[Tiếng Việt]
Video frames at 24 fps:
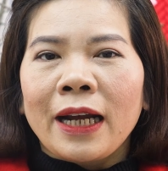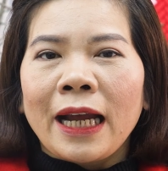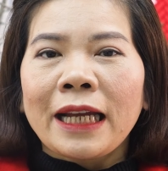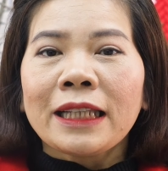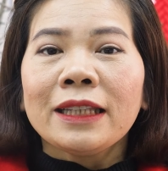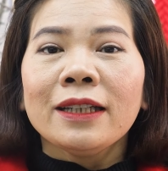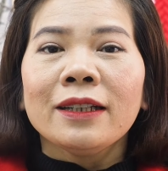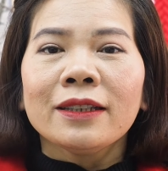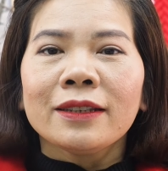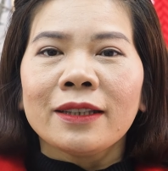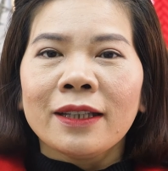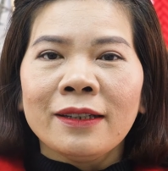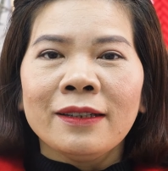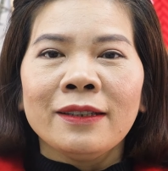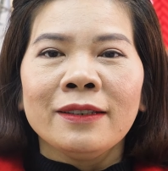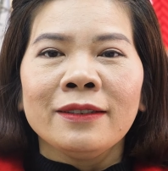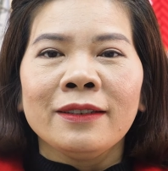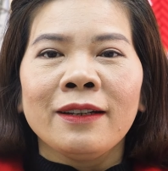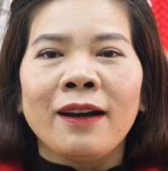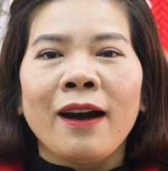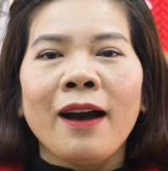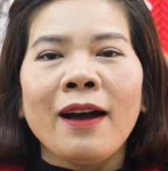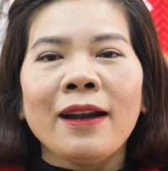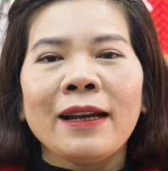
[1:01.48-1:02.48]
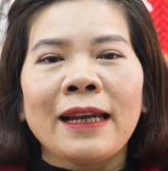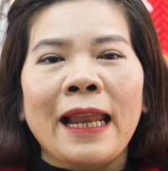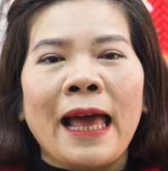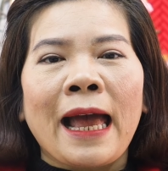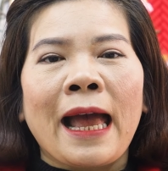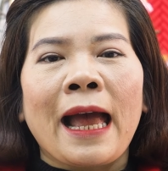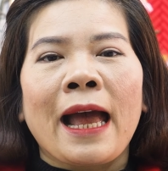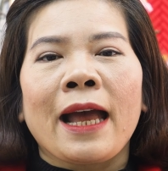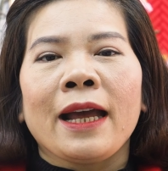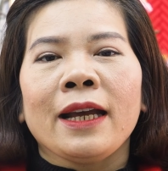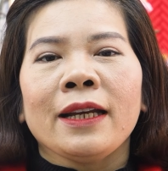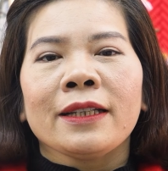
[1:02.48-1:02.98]
cái thứ tư nữa
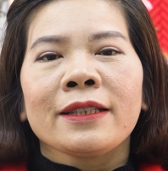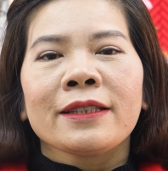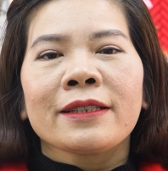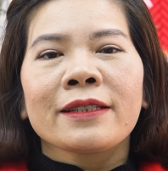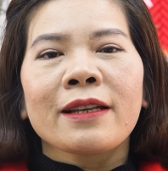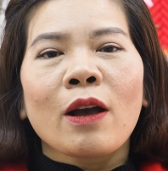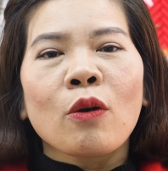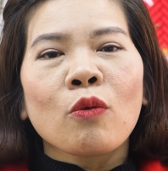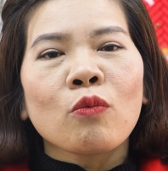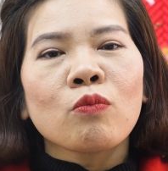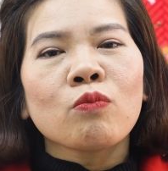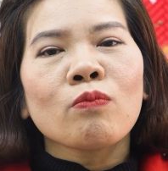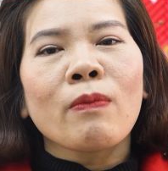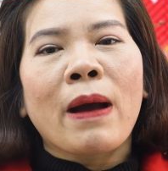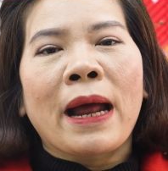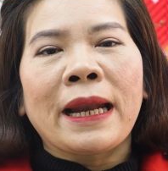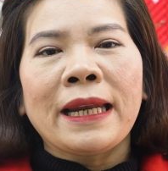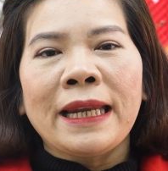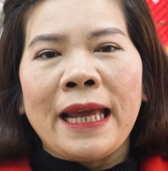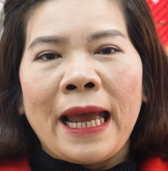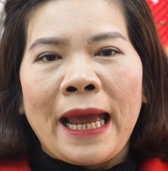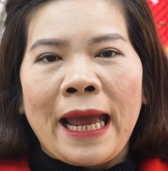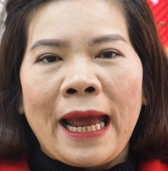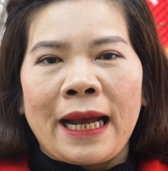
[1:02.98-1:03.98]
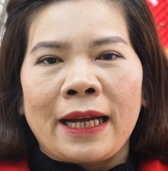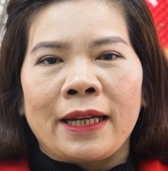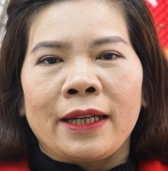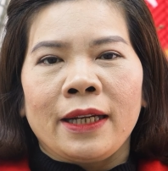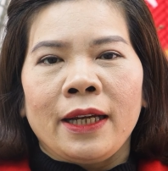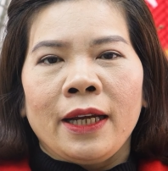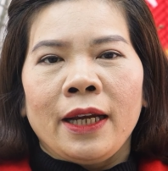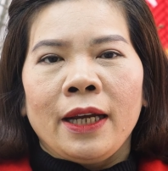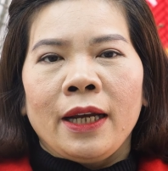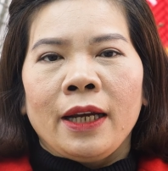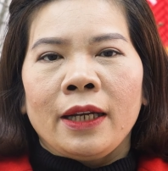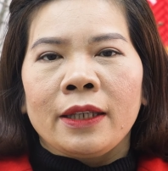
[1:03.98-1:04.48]
là trong bán hàng
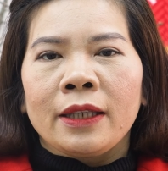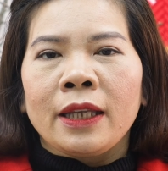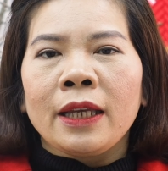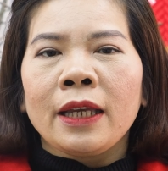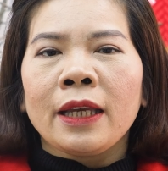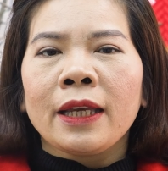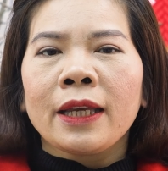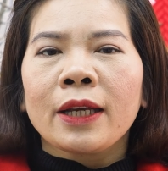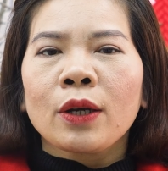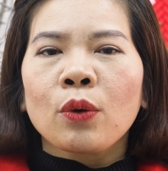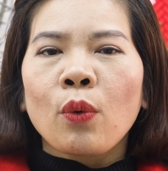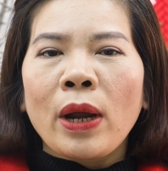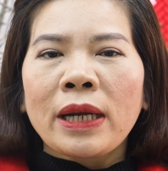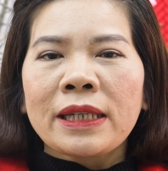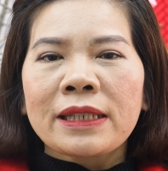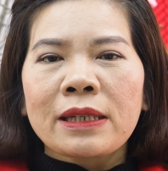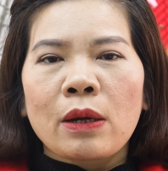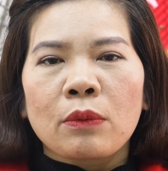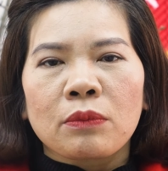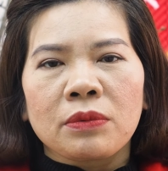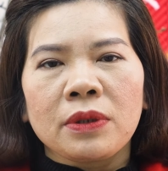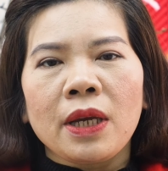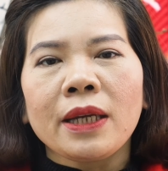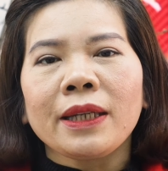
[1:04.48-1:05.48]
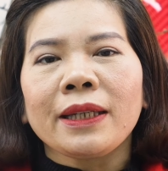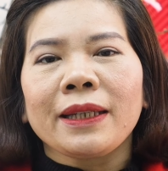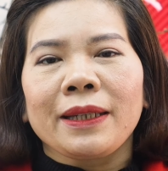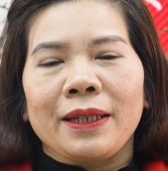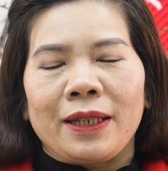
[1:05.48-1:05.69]
thì quan trọng nhất